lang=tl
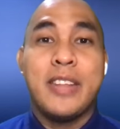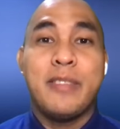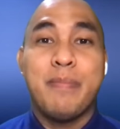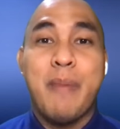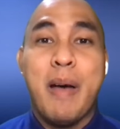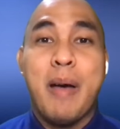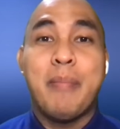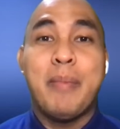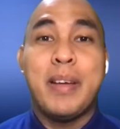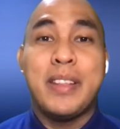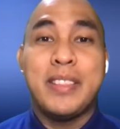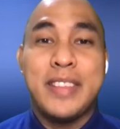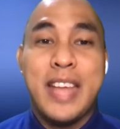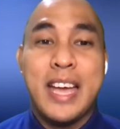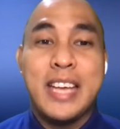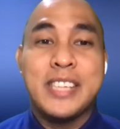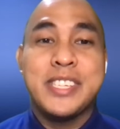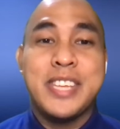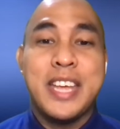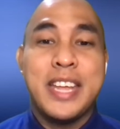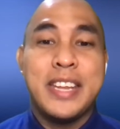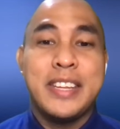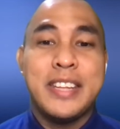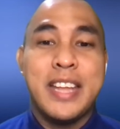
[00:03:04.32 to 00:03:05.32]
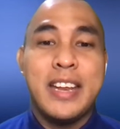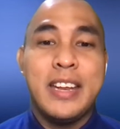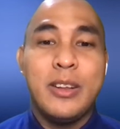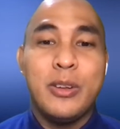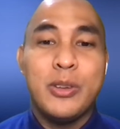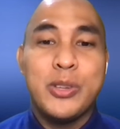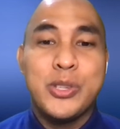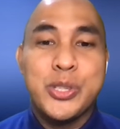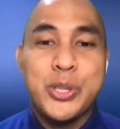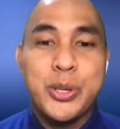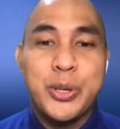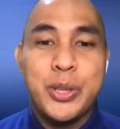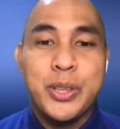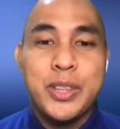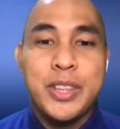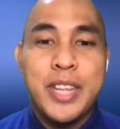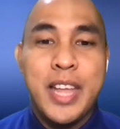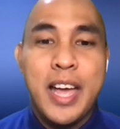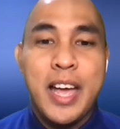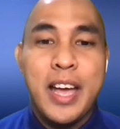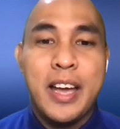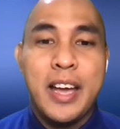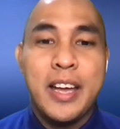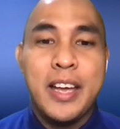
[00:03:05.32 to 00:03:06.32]
At pamantasan ng lunsod
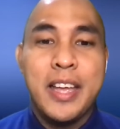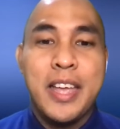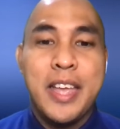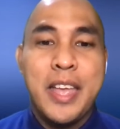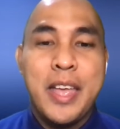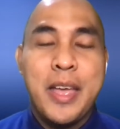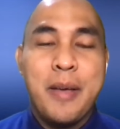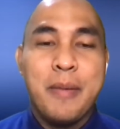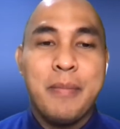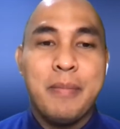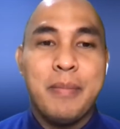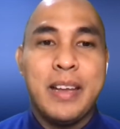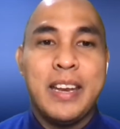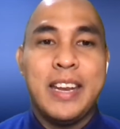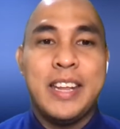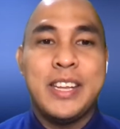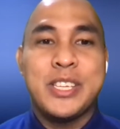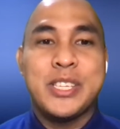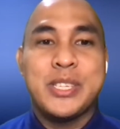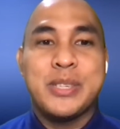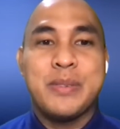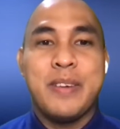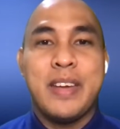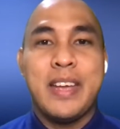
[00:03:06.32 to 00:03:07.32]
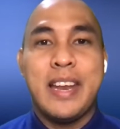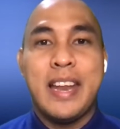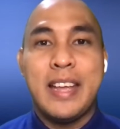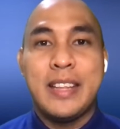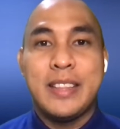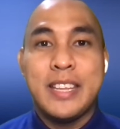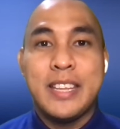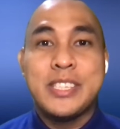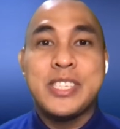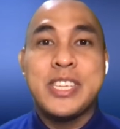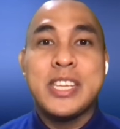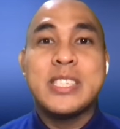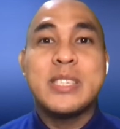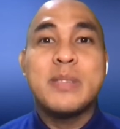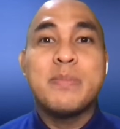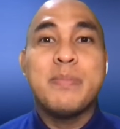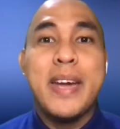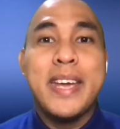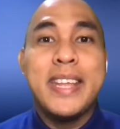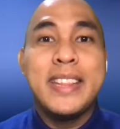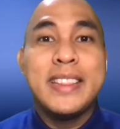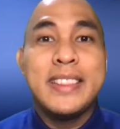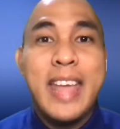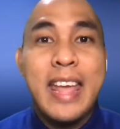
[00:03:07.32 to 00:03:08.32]
ng Valenzuela. This is
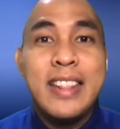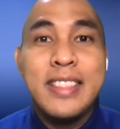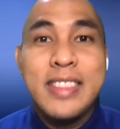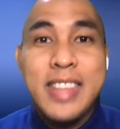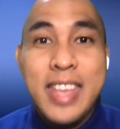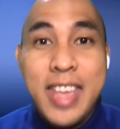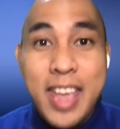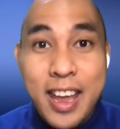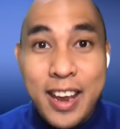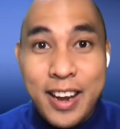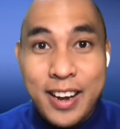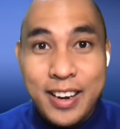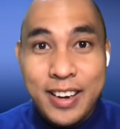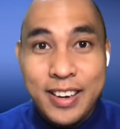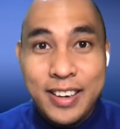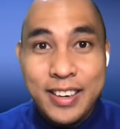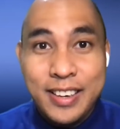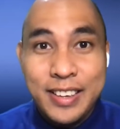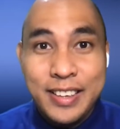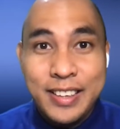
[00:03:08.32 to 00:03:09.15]
my 10th year.